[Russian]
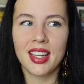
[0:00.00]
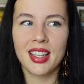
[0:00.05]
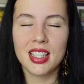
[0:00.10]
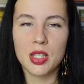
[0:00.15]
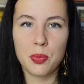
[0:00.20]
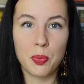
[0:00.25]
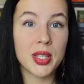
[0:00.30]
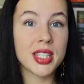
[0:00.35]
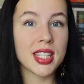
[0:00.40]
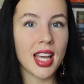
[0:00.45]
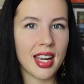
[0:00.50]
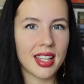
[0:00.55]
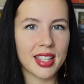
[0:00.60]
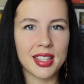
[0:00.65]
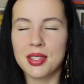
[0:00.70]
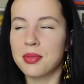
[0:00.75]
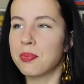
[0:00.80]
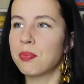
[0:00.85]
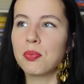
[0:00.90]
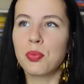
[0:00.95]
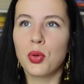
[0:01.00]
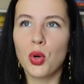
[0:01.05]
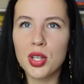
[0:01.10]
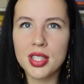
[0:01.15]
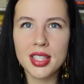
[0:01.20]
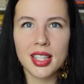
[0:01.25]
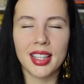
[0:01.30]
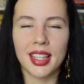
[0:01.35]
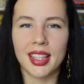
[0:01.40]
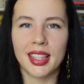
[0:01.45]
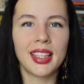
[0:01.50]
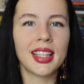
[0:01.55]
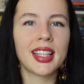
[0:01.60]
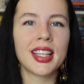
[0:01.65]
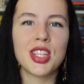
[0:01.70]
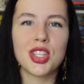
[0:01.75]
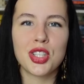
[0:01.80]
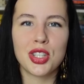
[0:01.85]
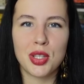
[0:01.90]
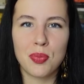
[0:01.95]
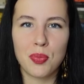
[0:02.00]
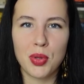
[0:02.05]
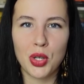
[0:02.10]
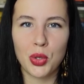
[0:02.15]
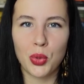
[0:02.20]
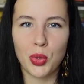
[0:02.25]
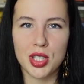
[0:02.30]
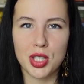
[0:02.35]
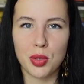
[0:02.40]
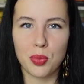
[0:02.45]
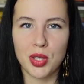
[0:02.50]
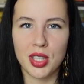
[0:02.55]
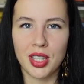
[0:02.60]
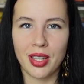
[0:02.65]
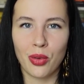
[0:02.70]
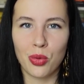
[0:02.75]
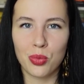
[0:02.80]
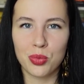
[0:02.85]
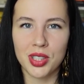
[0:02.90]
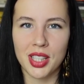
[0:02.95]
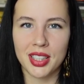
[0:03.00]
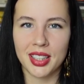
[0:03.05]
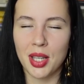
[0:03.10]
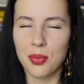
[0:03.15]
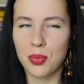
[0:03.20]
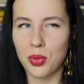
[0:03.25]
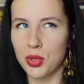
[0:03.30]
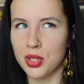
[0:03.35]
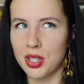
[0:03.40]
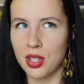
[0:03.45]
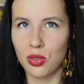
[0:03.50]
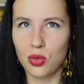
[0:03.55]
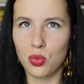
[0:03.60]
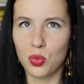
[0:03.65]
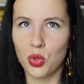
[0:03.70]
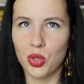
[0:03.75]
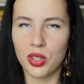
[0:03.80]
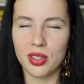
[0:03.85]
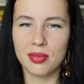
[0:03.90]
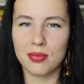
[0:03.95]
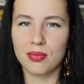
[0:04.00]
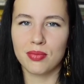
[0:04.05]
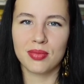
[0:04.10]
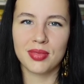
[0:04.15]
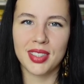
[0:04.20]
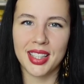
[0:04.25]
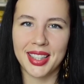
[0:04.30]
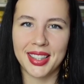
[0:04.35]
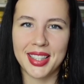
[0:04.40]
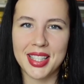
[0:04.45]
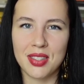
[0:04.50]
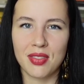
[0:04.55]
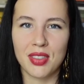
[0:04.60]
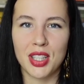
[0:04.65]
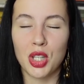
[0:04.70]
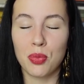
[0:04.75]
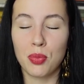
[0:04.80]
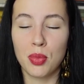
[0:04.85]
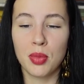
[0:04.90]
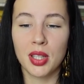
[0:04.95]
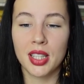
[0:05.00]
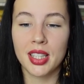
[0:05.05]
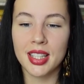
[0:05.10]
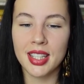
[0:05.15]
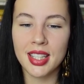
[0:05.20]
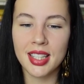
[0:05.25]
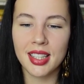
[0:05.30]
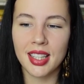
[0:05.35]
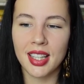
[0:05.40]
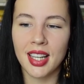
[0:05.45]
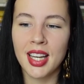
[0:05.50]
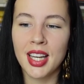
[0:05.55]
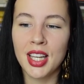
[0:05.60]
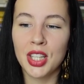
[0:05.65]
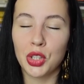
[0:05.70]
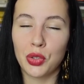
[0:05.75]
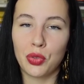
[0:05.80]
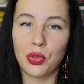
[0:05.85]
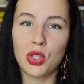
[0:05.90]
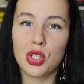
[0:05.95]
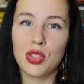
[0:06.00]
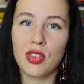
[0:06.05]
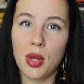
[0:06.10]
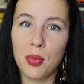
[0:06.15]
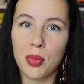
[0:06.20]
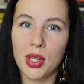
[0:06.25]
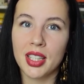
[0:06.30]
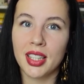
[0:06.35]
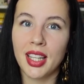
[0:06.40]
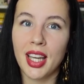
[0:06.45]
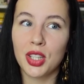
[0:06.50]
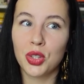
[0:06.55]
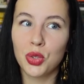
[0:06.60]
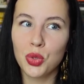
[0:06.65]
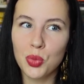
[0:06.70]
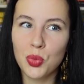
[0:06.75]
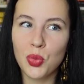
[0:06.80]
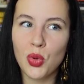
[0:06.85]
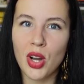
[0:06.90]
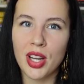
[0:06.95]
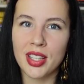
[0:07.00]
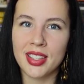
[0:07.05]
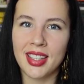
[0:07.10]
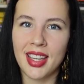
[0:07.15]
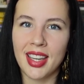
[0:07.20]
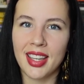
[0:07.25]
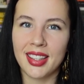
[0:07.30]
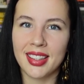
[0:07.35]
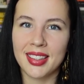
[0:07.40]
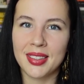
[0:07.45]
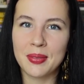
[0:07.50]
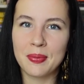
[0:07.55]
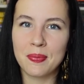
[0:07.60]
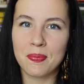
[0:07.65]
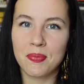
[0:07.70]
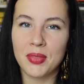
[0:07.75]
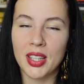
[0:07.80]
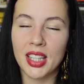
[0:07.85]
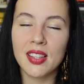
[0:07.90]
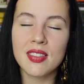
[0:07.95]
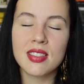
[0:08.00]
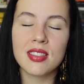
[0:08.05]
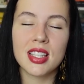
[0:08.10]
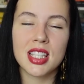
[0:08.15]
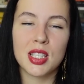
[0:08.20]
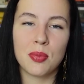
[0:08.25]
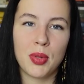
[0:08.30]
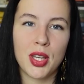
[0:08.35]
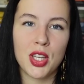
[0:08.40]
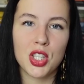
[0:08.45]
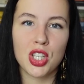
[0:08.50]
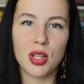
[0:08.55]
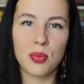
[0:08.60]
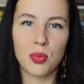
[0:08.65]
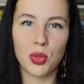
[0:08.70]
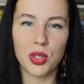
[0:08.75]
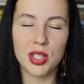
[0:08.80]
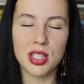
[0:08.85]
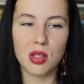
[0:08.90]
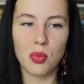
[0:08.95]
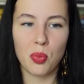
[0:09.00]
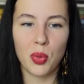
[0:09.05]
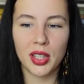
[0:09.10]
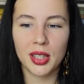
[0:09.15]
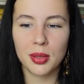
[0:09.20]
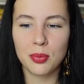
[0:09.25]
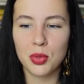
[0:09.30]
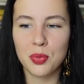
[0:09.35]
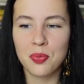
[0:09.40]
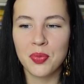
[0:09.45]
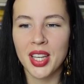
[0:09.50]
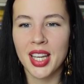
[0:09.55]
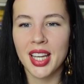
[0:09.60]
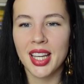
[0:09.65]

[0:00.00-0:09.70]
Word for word: специально. Просто так она, конечно, не приходит мне на ум, когда я просто думаю о каких-то своих любимых книгах, но в то же время, когда я думаю о ней, она вызывает теплейшие эмоции. Поэтому,